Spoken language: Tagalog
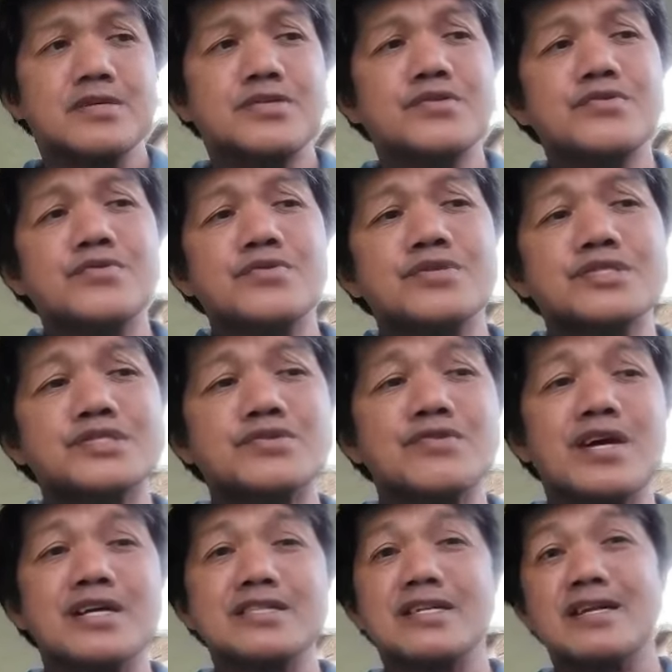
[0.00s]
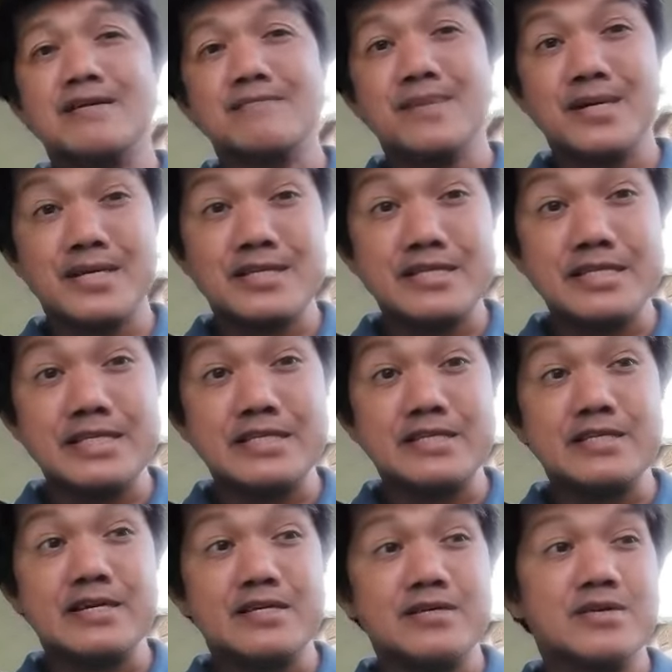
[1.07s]
yung gusto nga nilang mag-lead
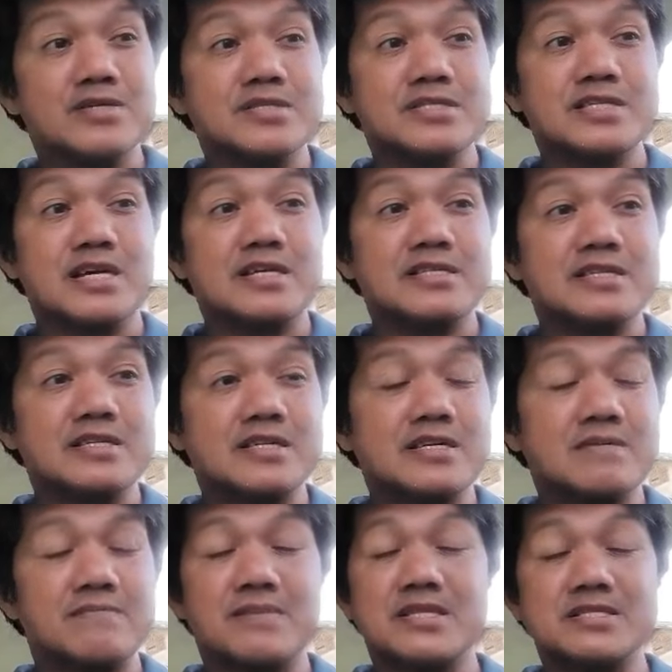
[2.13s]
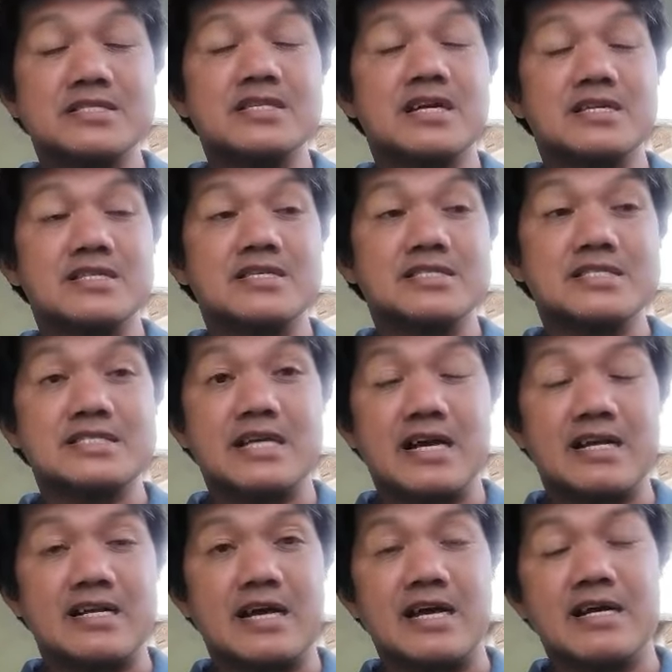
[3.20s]
ngayon sa ating bansa na si
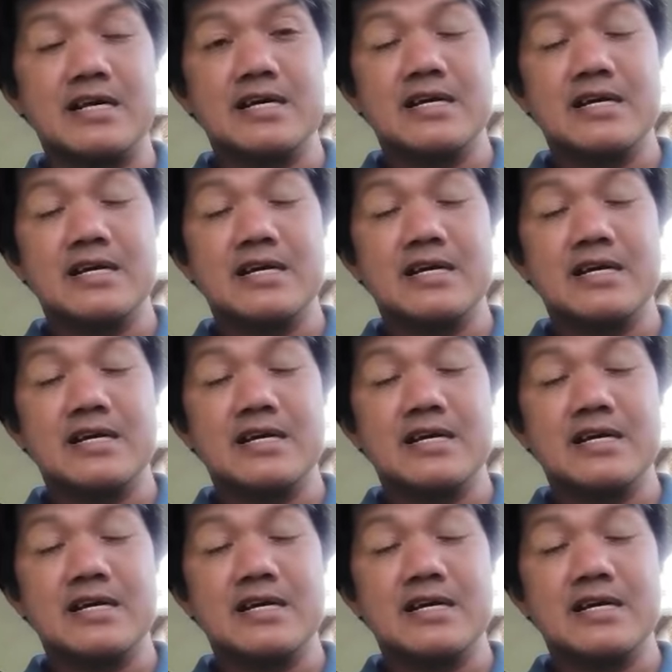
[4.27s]
Sara,